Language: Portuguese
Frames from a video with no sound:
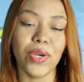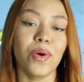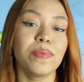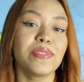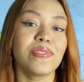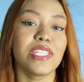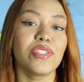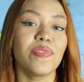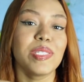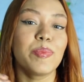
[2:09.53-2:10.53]
é como se você
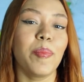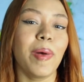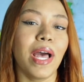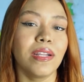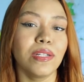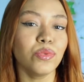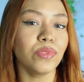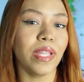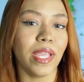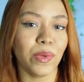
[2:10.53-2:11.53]
estivesse preparando o
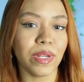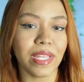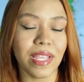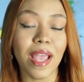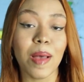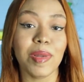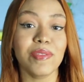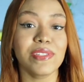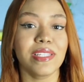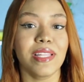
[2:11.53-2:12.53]
terreno ali para
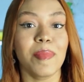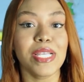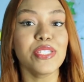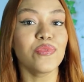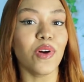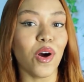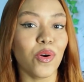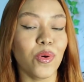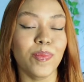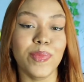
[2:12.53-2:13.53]
você ter mais foco,